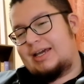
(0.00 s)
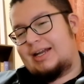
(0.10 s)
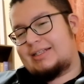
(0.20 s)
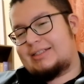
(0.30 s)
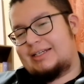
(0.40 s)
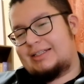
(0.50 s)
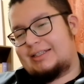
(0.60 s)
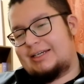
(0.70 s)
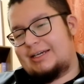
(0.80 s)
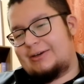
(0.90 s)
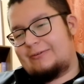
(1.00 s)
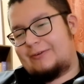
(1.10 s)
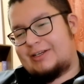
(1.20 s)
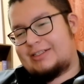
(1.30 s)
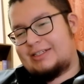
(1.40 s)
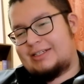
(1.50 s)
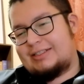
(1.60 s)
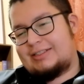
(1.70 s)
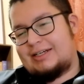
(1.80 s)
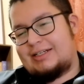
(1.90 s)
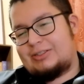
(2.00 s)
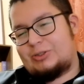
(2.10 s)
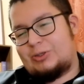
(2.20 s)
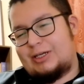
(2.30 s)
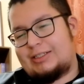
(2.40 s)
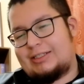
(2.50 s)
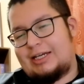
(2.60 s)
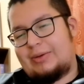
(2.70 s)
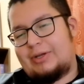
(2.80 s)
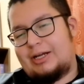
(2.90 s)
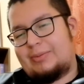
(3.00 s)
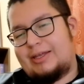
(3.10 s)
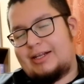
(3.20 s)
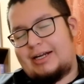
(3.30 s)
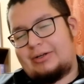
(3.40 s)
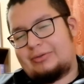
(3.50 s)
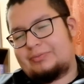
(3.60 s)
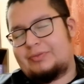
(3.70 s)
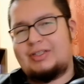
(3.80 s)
En la siguiente fase está Historias de Gabriel Medrano.